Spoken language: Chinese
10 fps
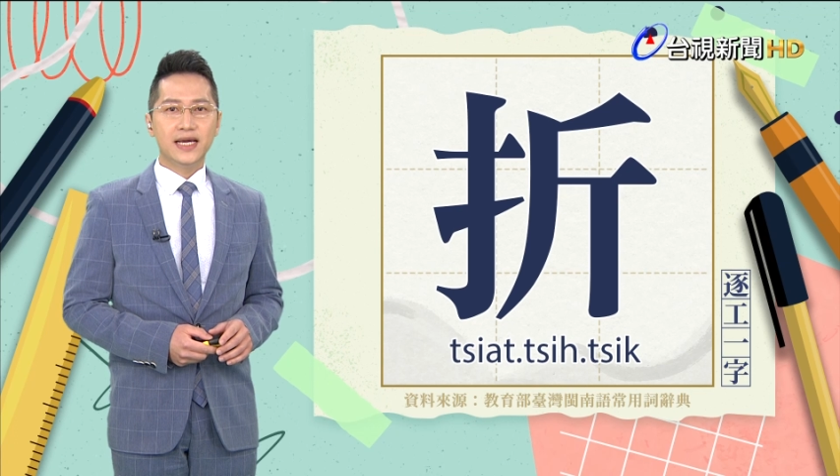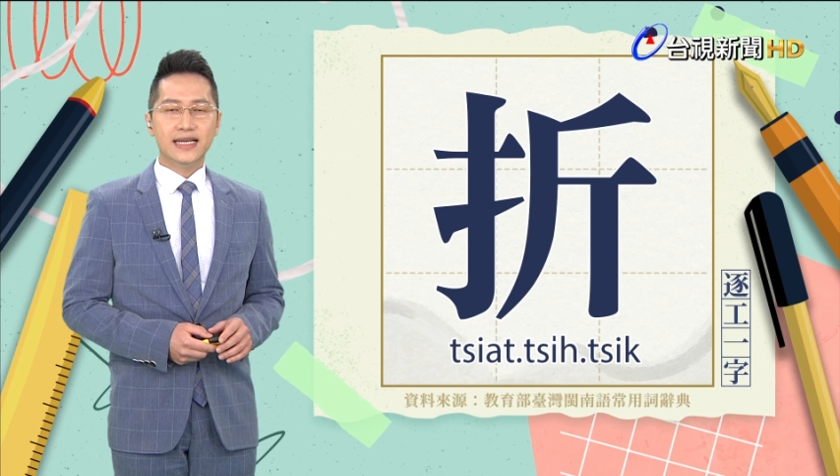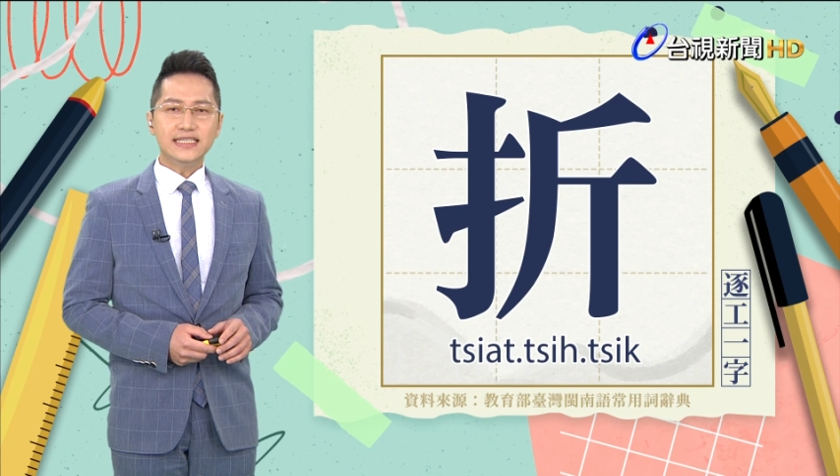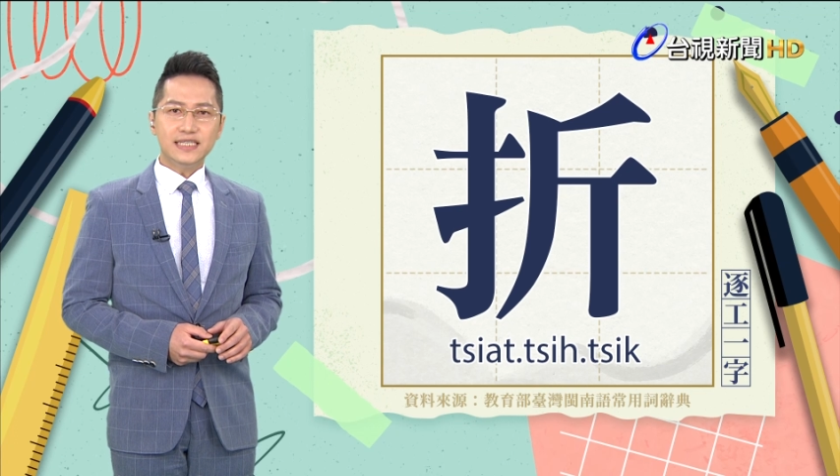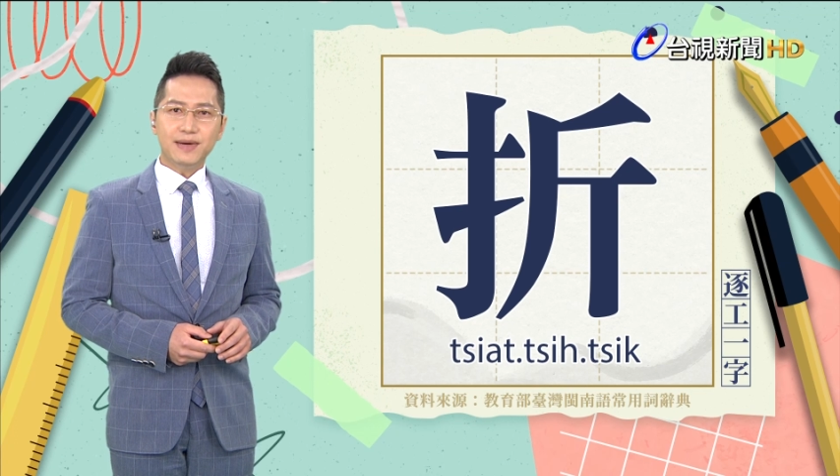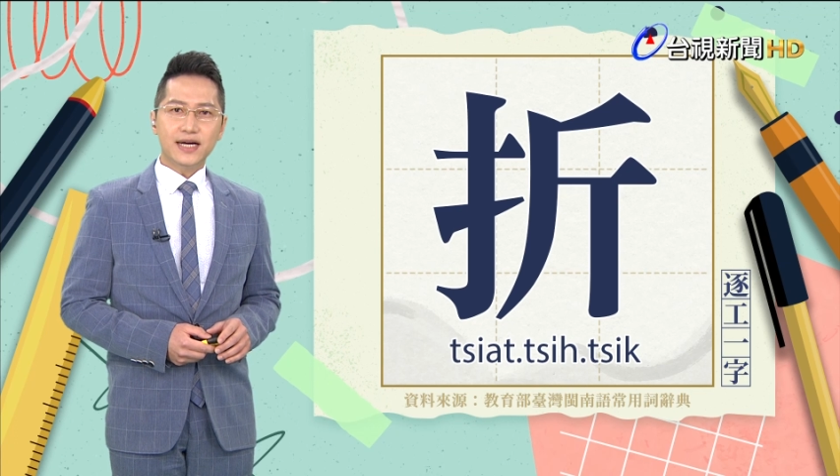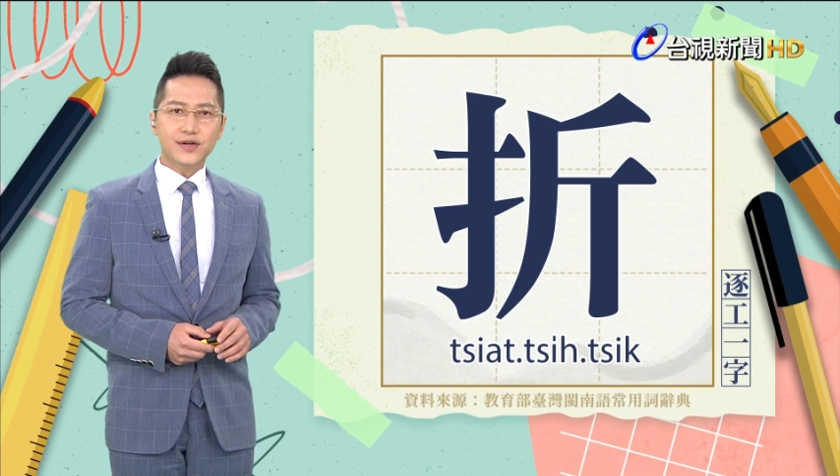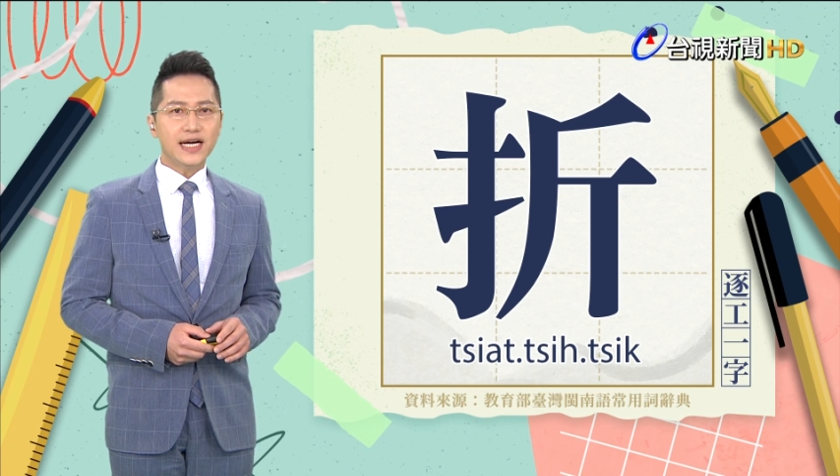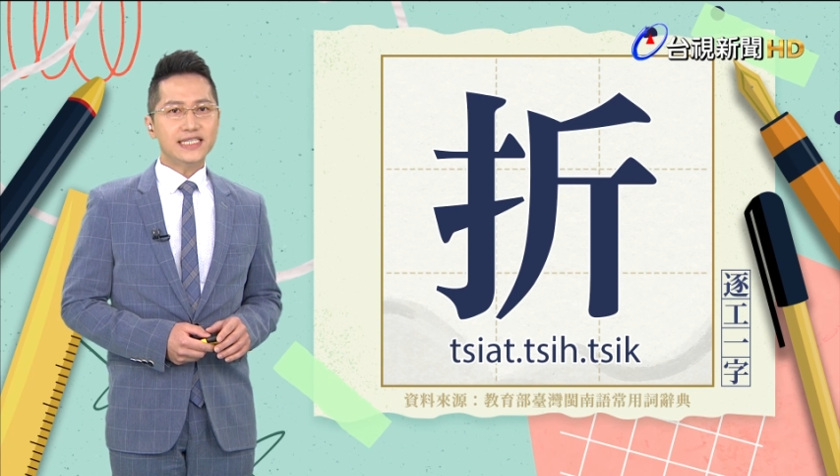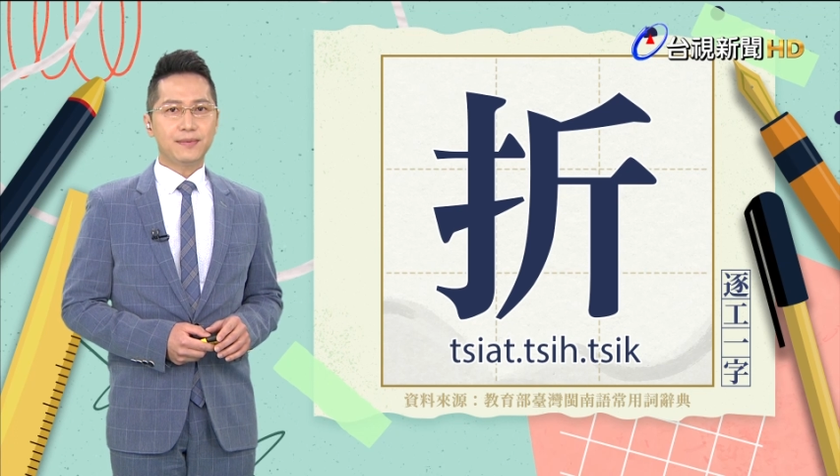咱即嘛
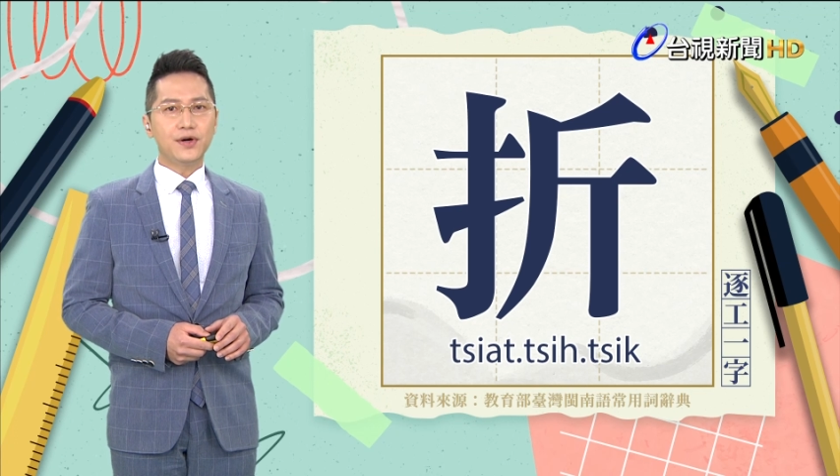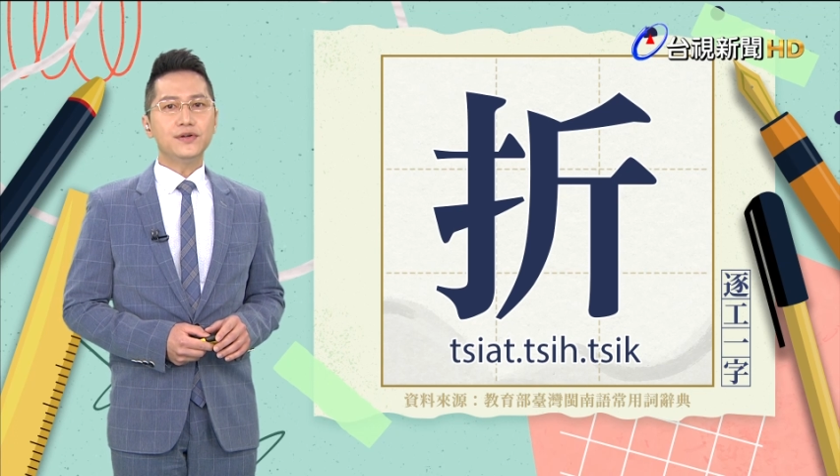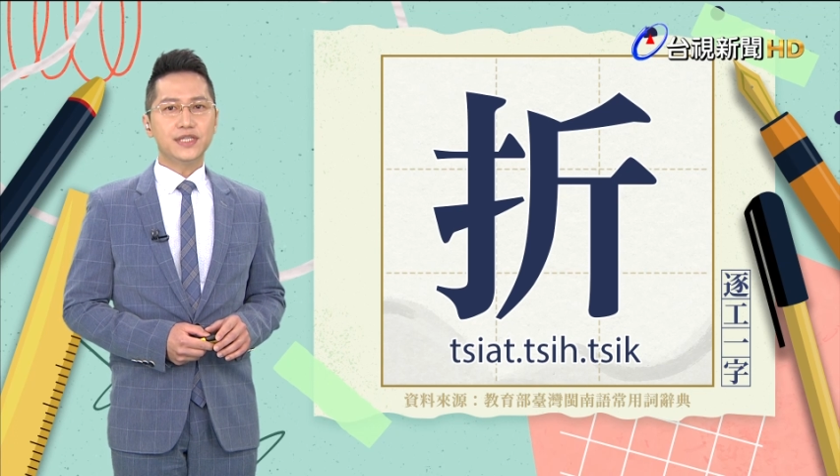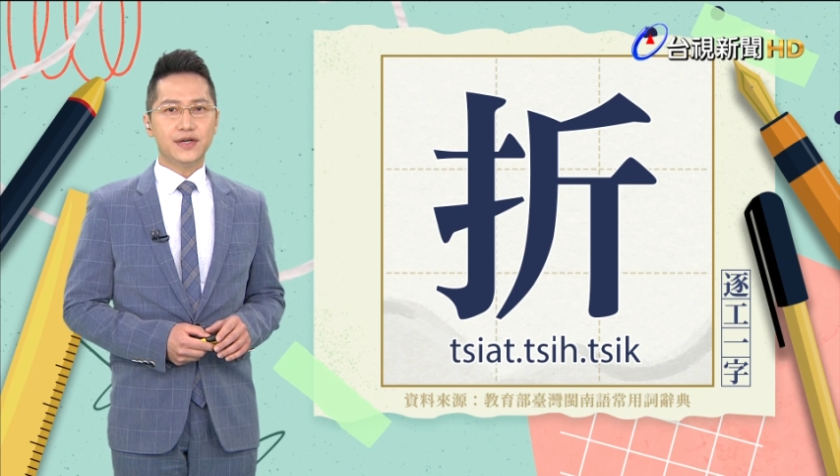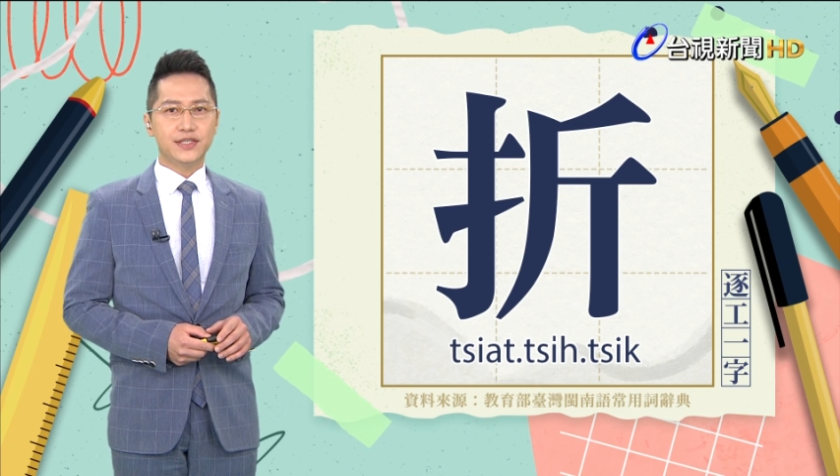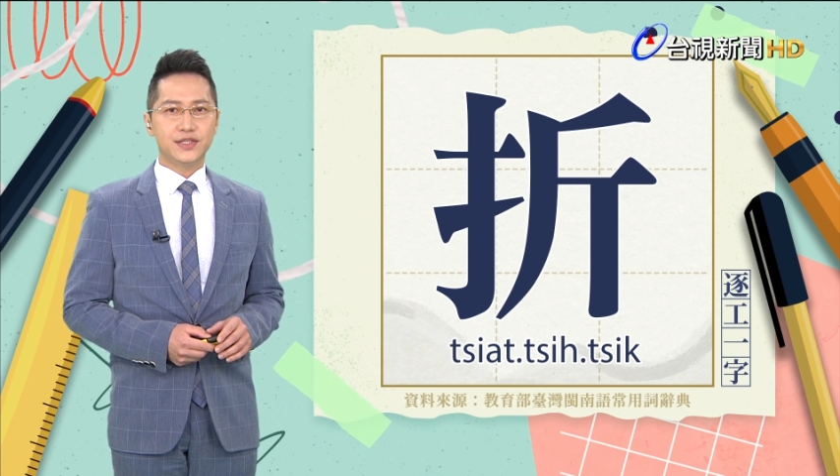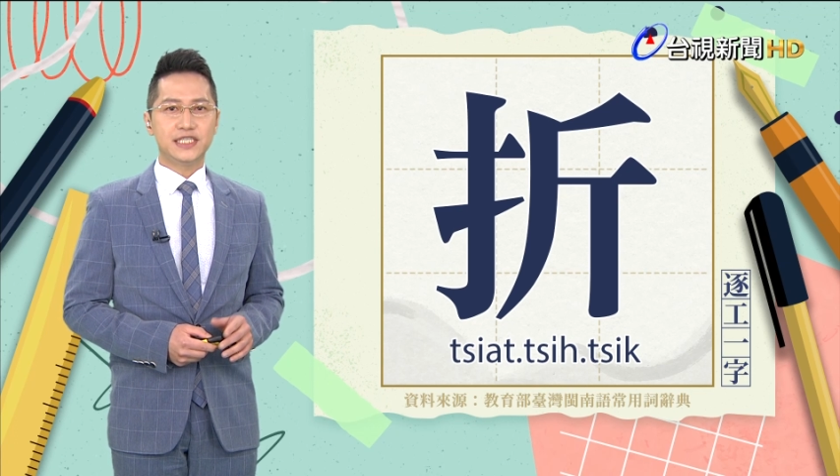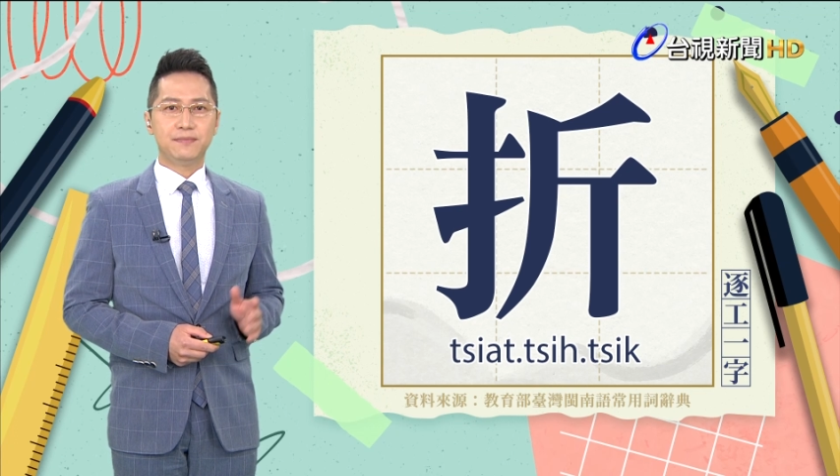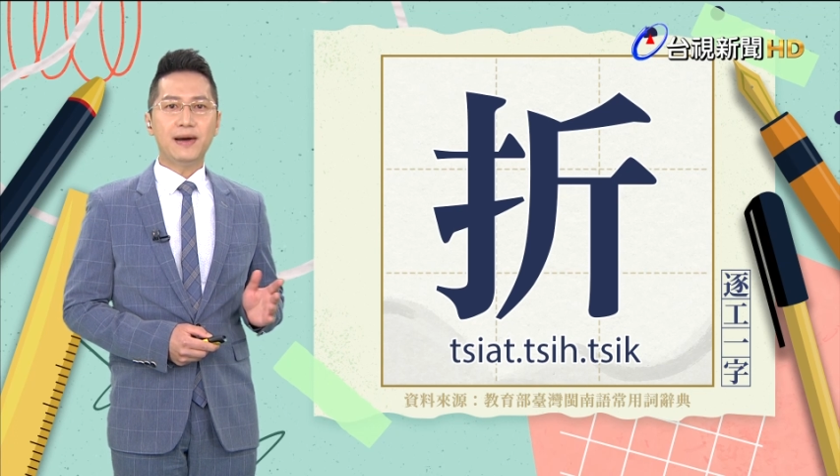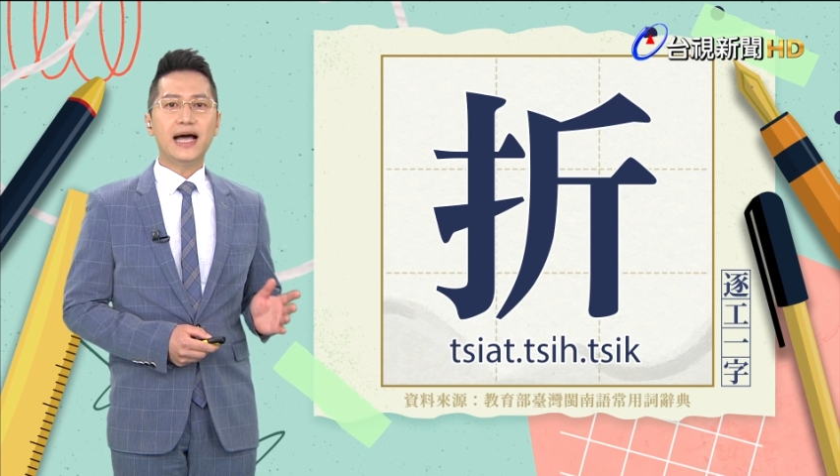更加接讲到的，就
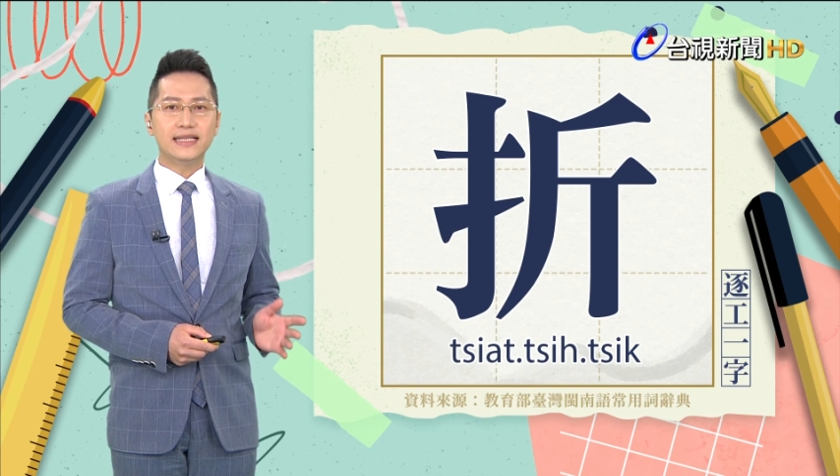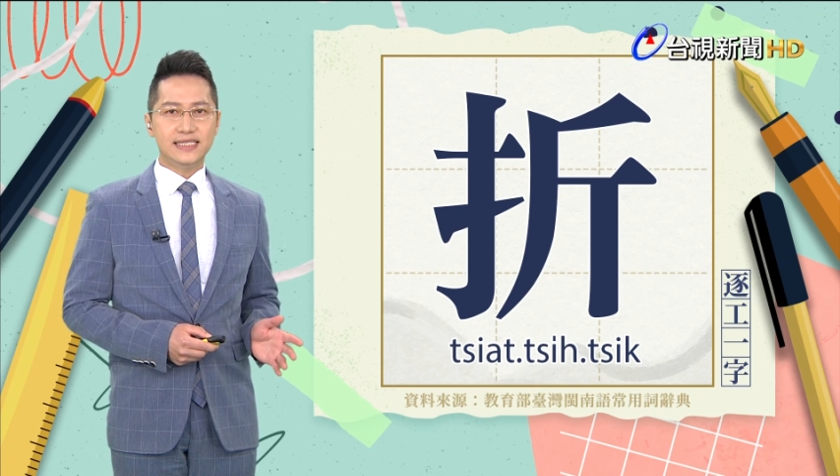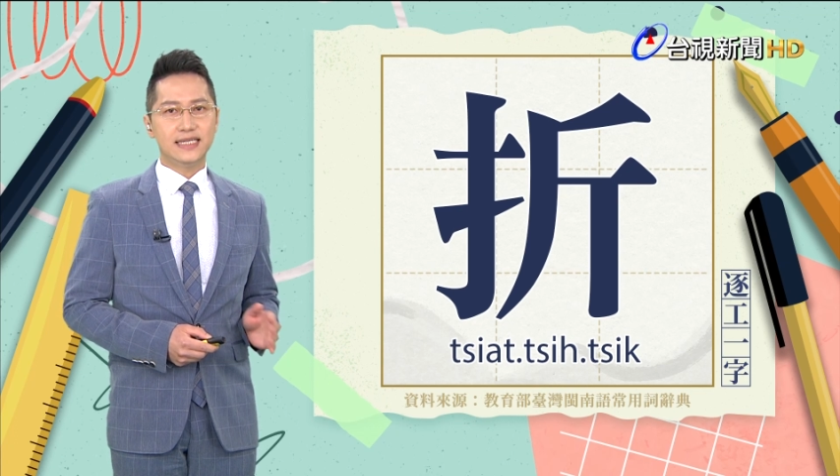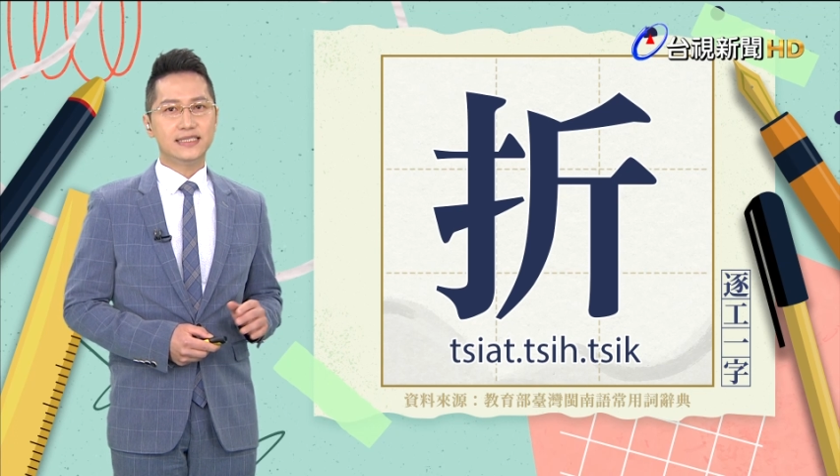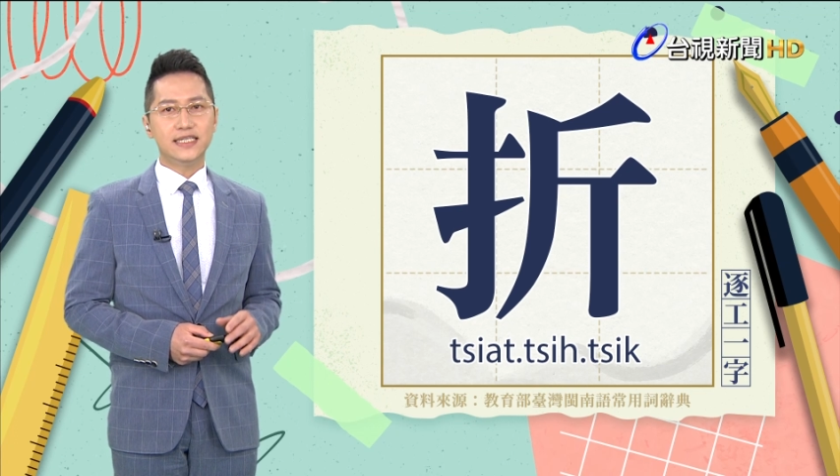是拍折，